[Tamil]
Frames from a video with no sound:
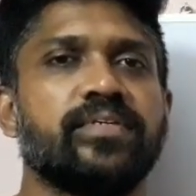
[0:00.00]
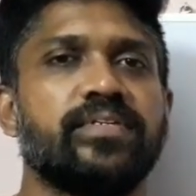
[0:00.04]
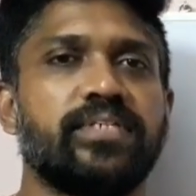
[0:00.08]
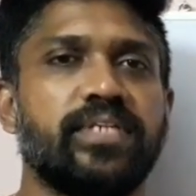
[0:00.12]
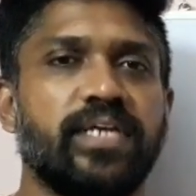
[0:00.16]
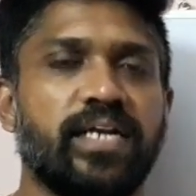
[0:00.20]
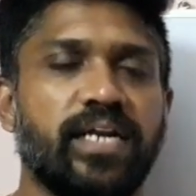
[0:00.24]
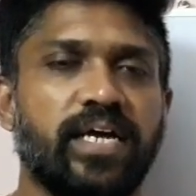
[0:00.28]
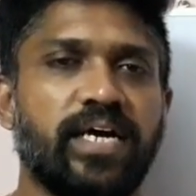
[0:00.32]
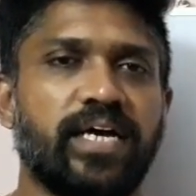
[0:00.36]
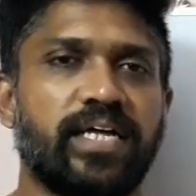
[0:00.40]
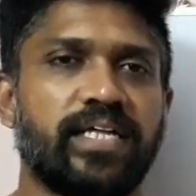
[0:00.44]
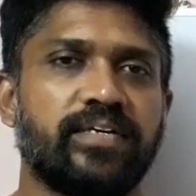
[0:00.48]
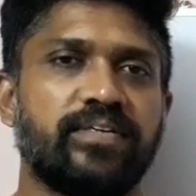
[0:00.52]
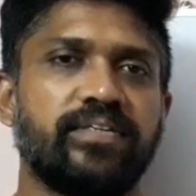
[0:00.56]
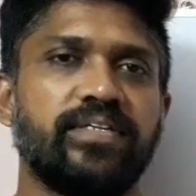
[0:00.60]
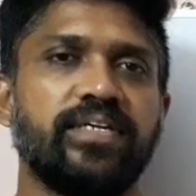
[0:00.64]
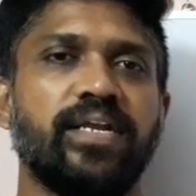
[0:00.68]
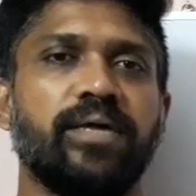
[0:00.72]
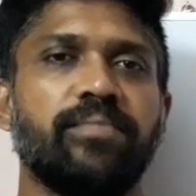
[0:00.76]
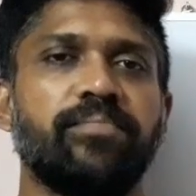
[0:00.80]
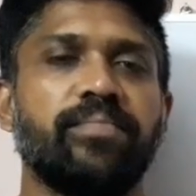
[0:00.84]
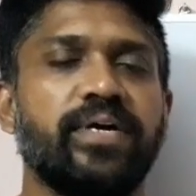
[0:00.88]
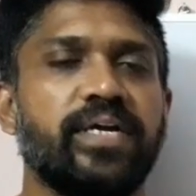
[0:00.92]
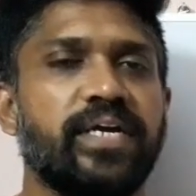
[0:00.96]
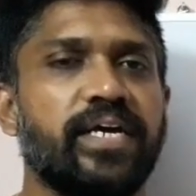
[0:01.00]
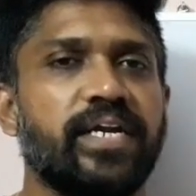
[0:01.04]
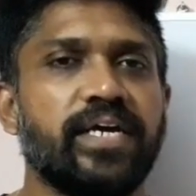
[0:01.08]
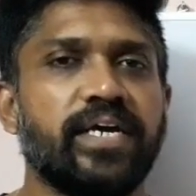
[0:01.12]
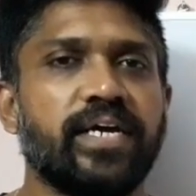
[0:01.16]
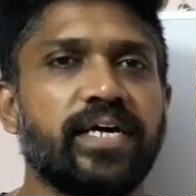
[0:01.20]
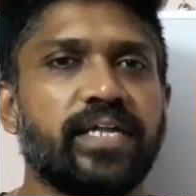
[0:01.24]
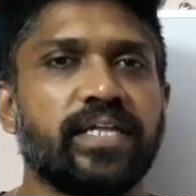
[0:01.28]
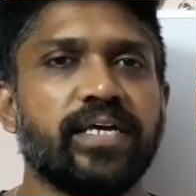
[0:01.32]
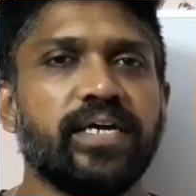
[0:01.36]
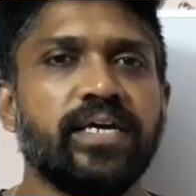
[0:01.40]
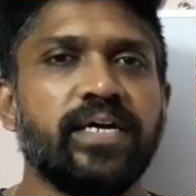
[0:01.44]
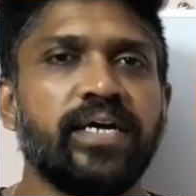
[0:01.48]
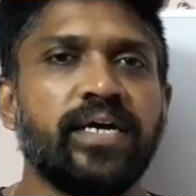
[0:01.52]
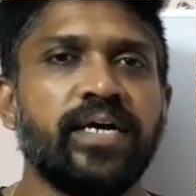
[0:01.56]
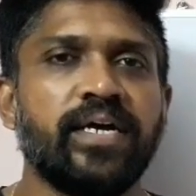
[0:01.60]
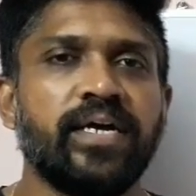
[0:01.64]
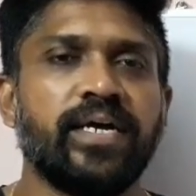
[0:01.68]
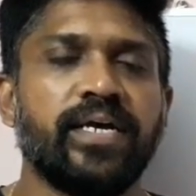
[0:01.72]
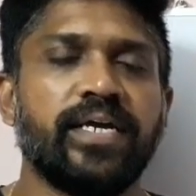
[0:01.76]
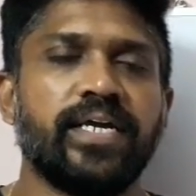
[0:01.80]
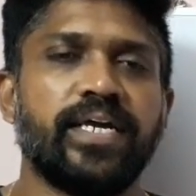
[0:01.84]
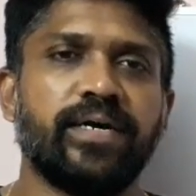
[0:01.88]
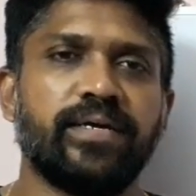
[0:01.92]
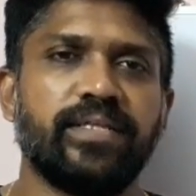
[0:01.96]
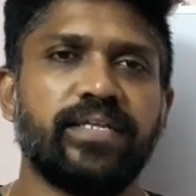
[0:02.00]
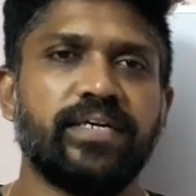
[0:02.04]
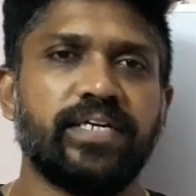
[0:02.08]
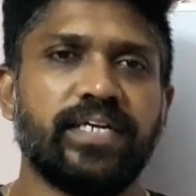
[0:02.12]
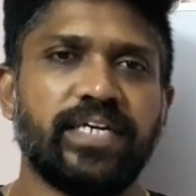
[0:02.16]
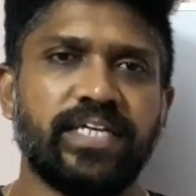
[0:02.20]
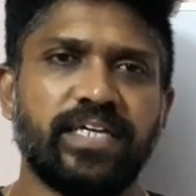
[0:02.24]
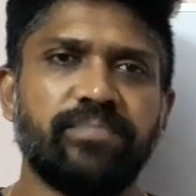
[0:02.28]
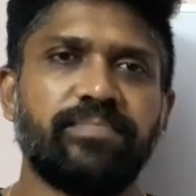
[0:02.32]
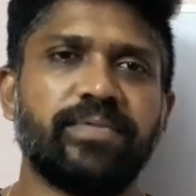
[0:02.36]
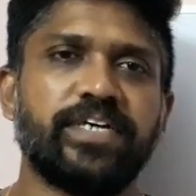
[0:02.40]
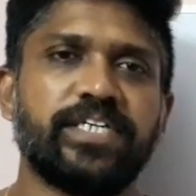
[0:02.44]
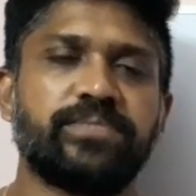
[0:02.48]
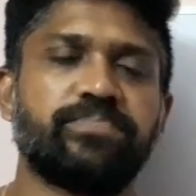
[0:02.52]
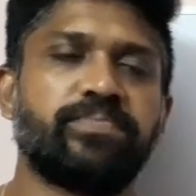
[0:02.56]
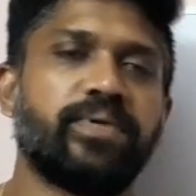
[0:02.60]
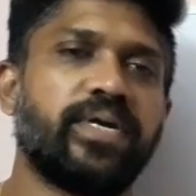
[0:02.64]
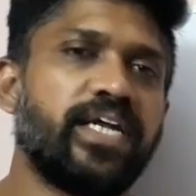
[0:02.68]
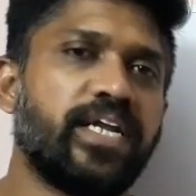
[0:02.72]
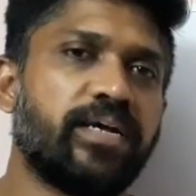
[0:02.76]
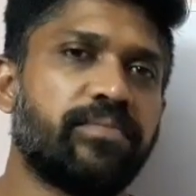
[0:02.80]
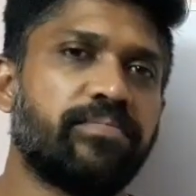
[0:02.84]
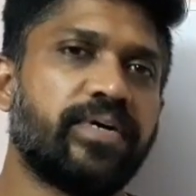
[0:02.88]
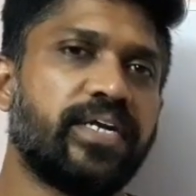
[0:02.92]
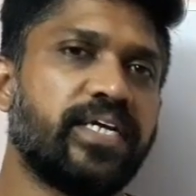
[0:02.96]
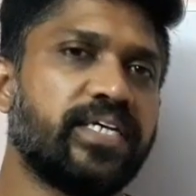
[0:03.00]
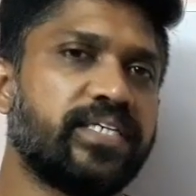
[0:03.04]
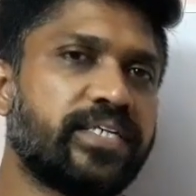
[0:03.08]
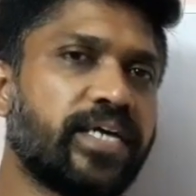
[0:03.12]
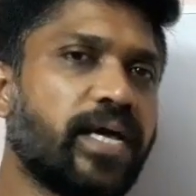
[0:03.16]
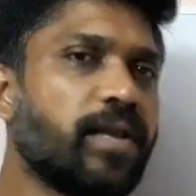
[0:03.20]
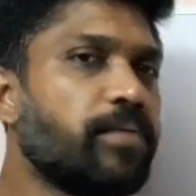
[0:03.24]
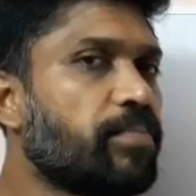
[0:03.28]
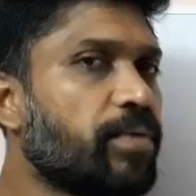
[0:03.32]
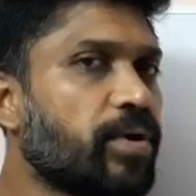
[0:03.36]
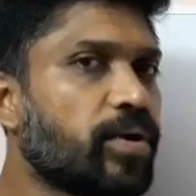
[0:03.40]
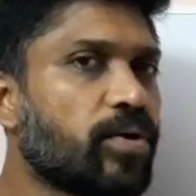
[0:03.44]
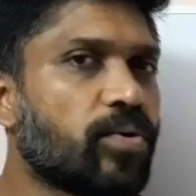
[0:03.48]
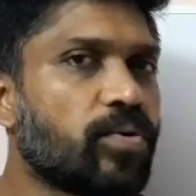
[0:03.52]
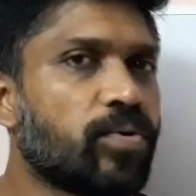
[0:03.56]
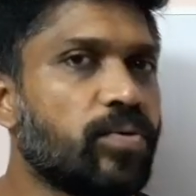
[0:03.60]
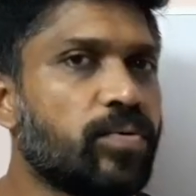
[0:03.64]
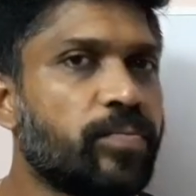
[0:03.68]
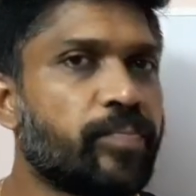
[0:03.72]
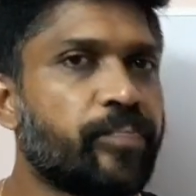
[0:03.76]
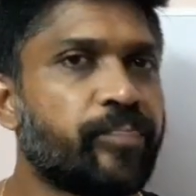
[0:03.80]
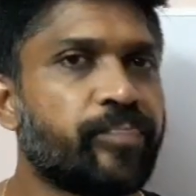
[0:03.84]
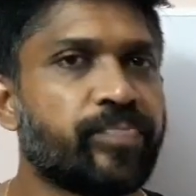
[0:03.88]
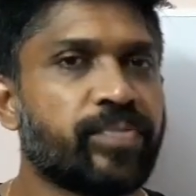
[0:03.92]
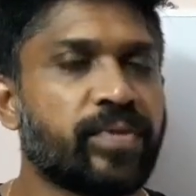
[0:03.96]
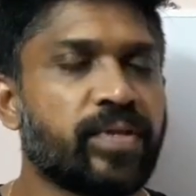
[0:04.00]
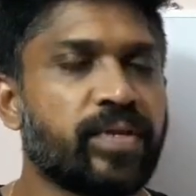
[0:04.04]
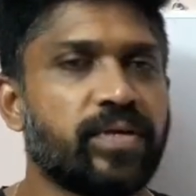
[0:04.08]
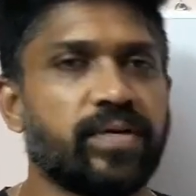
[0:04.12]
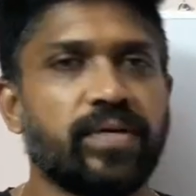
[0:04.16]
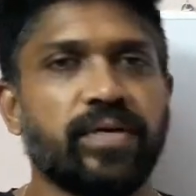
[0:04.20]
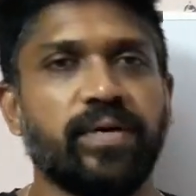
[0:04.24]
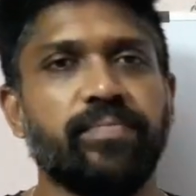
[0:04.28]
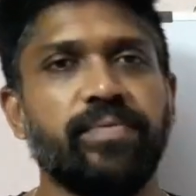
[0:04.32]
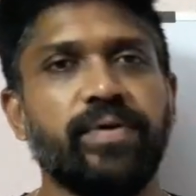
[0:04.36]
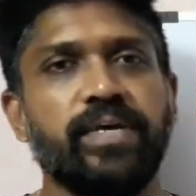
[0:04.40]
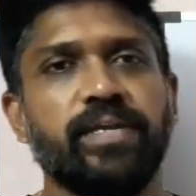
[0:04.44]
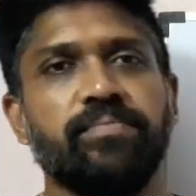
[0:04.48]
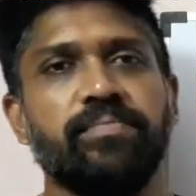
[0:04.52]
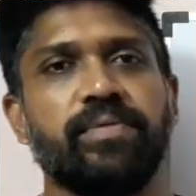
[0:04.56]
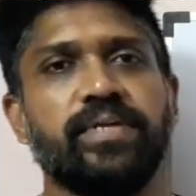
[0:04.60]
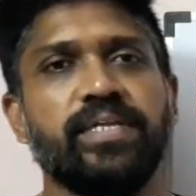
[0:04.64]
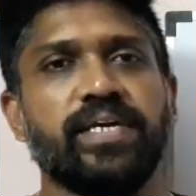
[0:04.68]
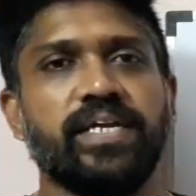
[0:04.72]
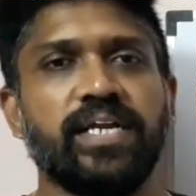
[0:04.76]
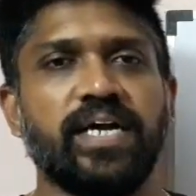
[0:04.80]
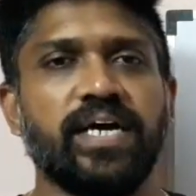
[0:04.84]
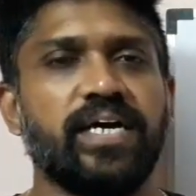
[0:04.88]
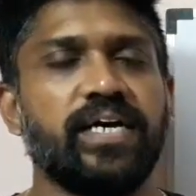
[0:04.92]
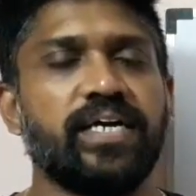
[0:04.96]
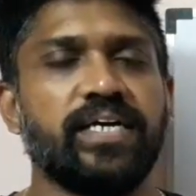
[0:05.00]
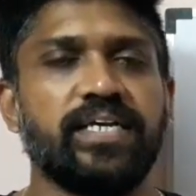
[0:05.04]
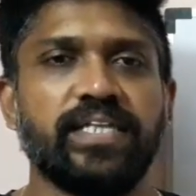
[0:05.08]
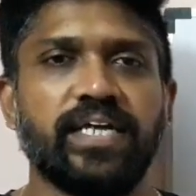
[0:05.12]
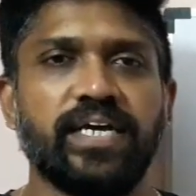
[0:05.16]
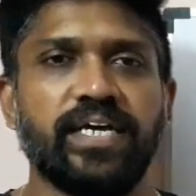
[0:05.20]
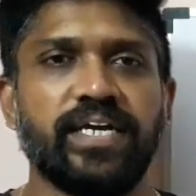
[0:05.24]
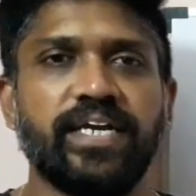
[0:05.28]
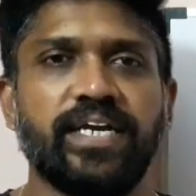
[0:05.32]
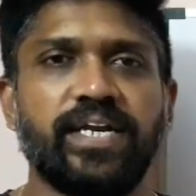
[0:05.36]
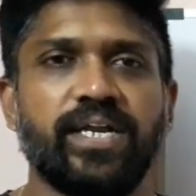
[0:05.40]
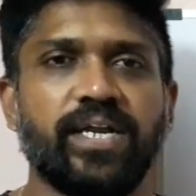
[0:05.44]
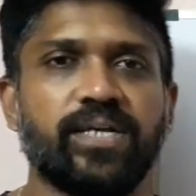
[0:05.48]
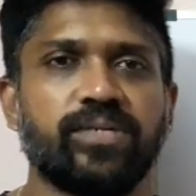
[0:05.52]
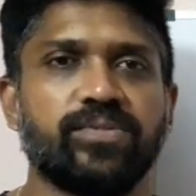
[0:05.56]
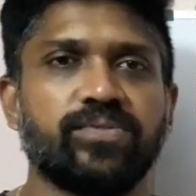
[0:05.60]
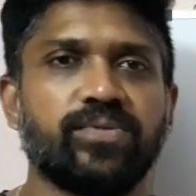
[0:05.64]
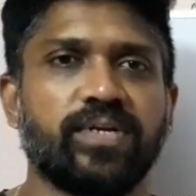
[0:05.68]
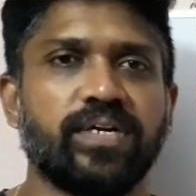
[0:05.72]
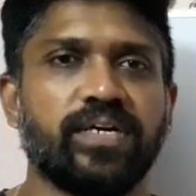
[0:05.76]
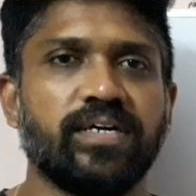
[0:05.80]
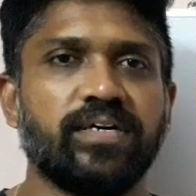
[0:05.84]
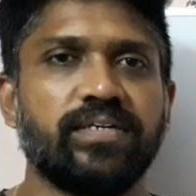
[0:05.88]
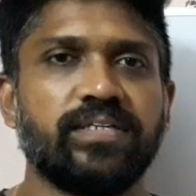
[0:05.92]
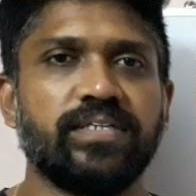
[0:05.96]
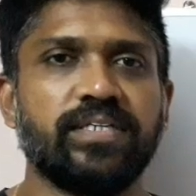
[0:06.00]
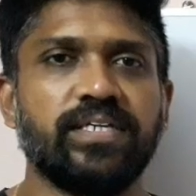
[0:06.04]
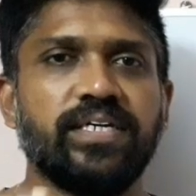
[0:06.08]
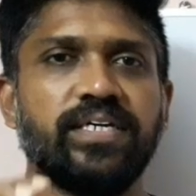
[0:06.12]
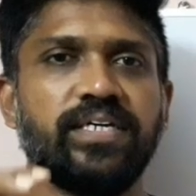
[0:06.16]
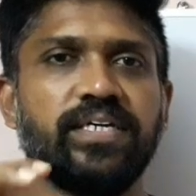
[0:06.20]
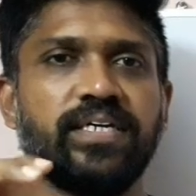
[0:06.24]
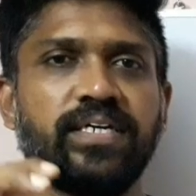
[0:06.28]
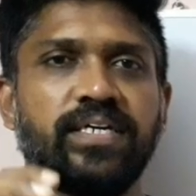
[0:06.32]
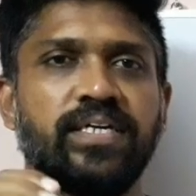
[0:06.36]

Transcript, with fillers: சரிங்களா அதை வந்து நம்ம எடுக்கிறது எது எதை பேஸ் பண்ணி நம்ம டீஸ்கேல் பண்ணுறோம் அப்படின்னு பார்த்தீங்கன்னா இந்த ஹீட் ட்ரான்ஸ்ஃபரை வந்து